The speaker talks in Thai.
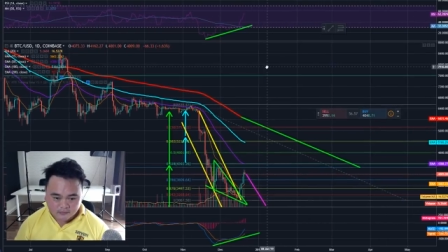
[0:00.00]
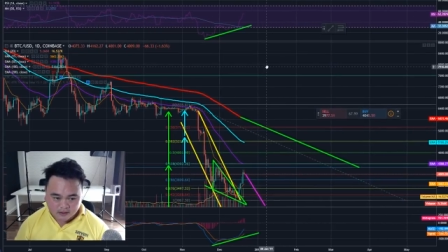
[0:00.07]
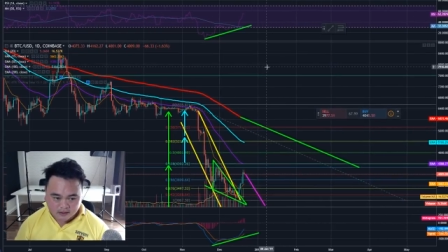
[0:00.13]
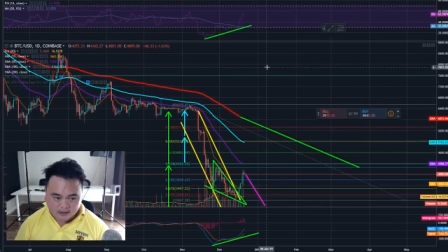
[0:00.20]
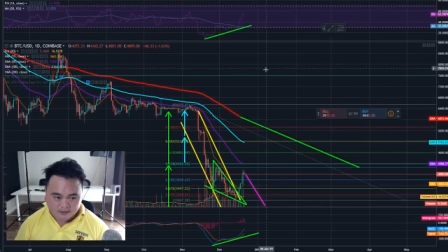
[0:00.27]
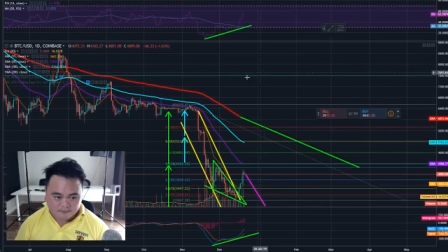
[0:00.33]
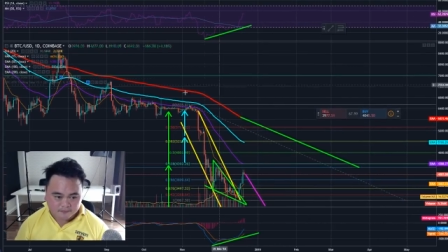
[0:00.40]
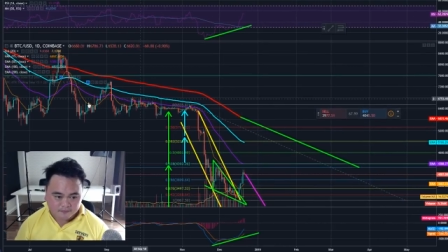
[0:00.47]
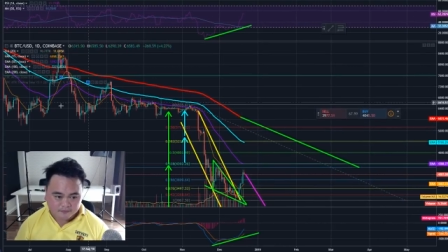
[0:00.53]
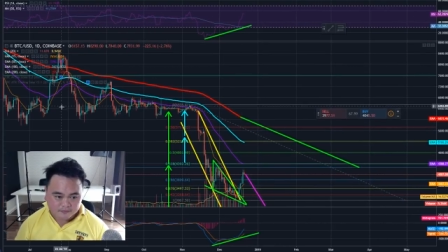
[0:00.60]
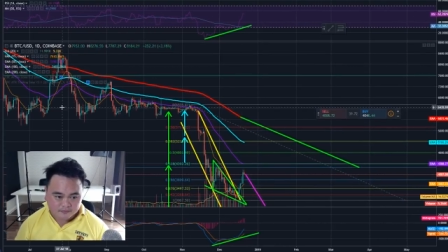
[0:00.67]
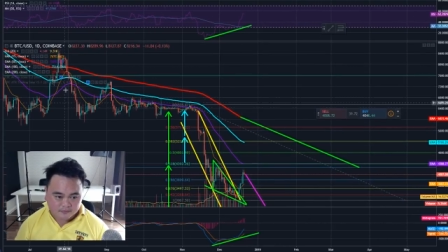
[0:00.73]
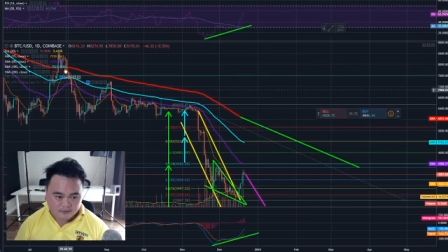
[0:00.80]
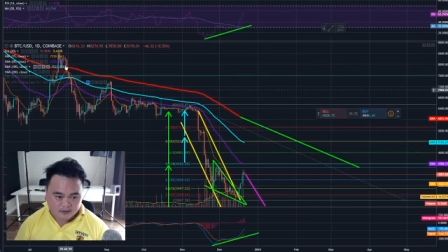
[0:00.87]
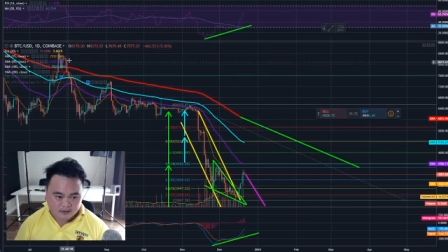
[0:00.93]
นะครับ
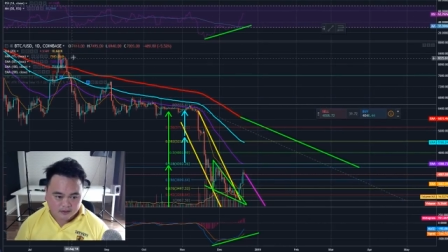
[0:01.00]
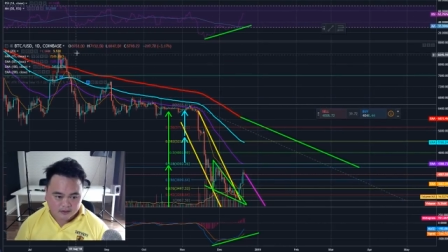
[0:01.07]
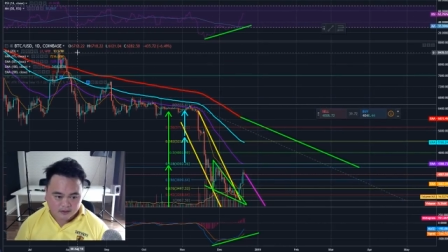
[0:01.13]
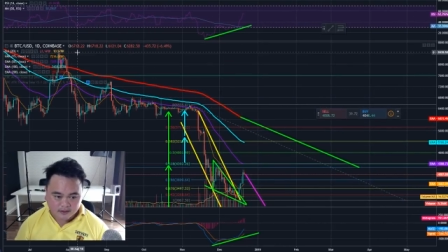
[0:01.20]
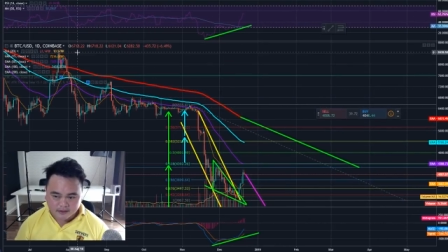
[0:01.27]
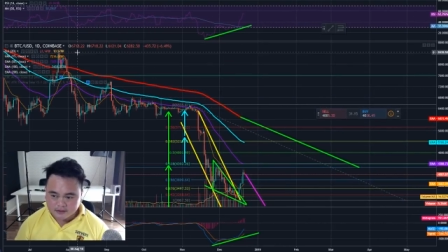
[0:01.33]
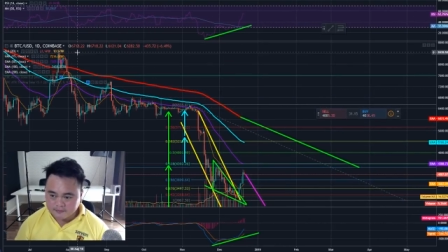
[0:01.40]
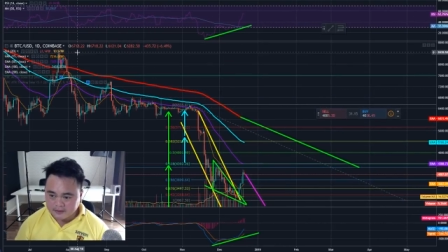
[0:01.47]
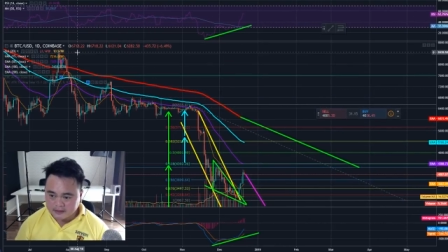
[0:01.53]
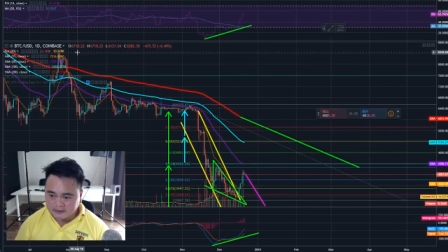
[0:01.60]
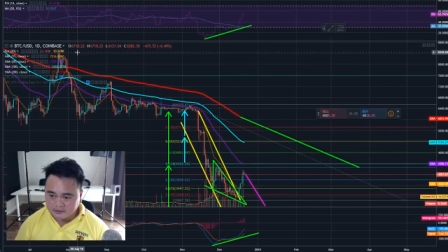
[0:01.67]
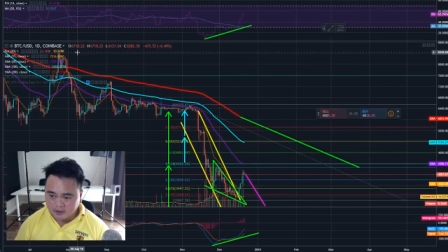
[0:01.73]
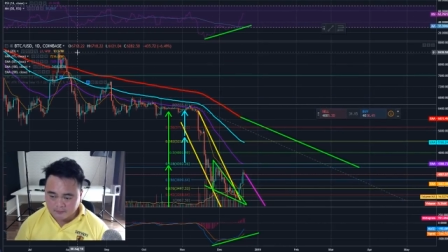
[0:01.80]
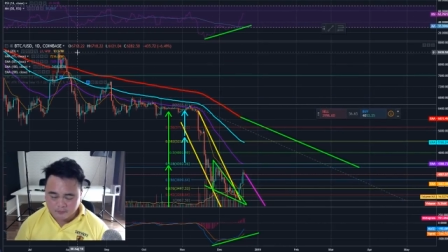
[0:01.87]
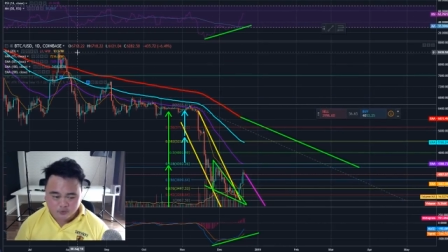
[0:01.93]
นะอันนี้ขึ้นไป
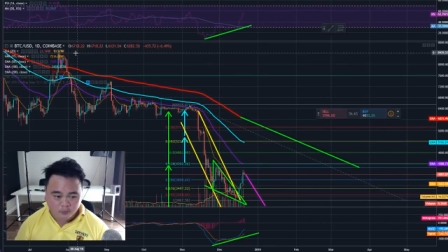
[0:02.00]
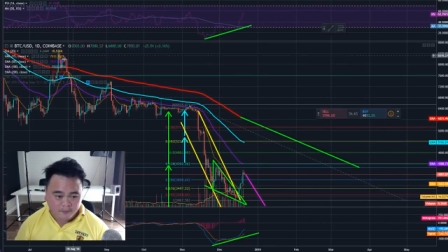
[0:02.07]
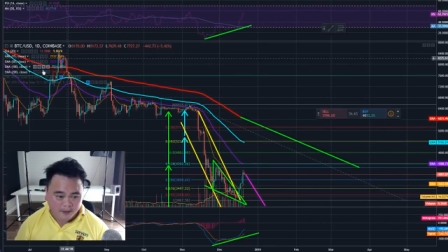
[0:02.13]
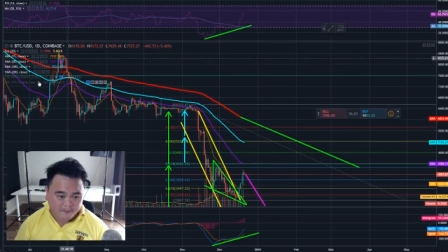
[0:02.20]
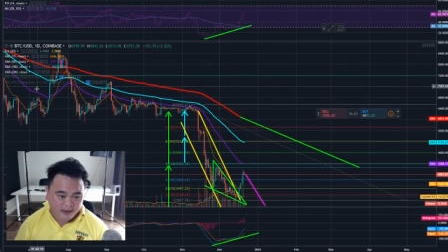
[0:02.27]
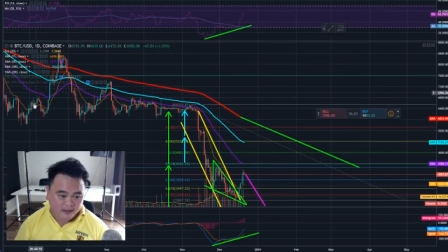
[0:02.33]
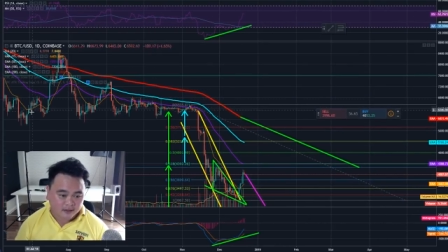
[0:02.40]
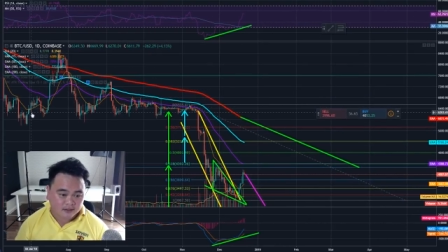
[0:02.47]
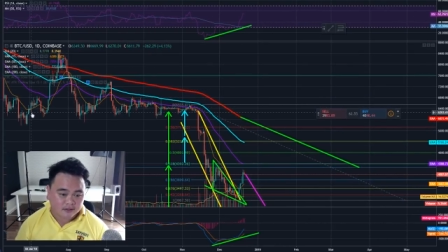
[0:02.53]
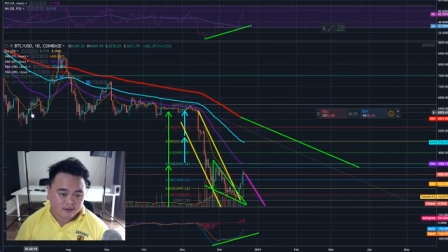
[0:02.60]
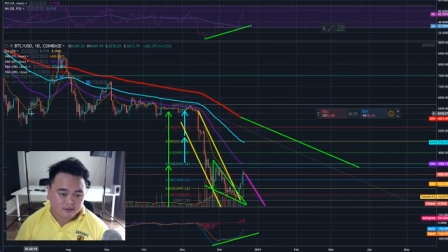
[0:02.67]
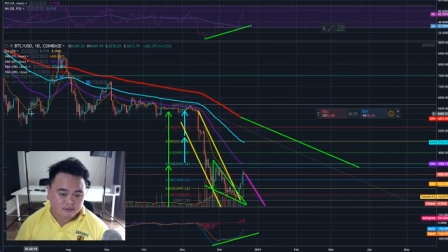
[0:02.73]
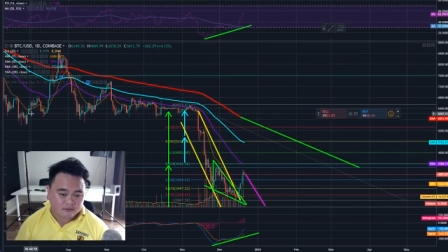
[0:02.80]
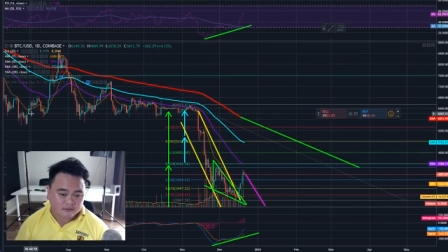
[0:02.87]
ตอนช่วง 8,000 นั่นคือ